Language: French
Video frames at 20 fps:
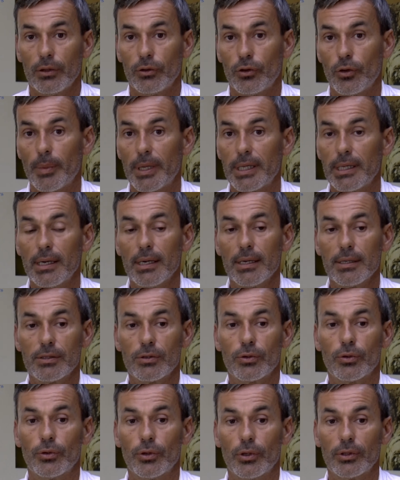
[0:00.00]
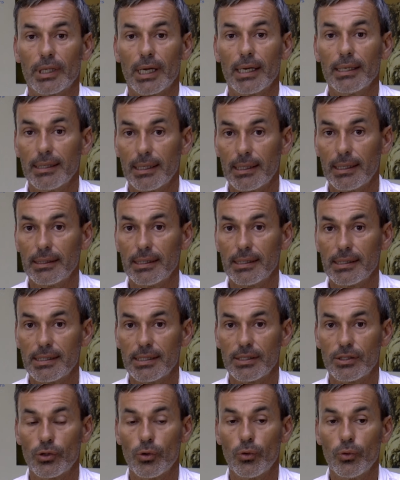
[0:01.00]
de manière à ce que notre aide à la
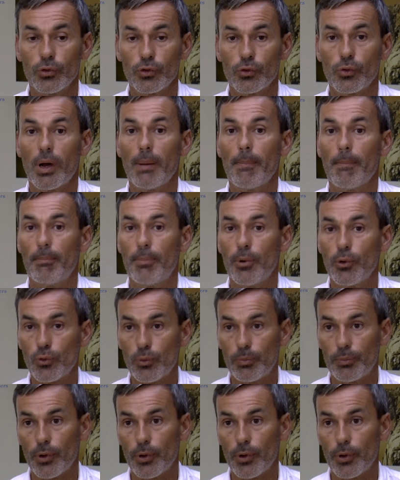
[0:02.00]
décision soit beaucoup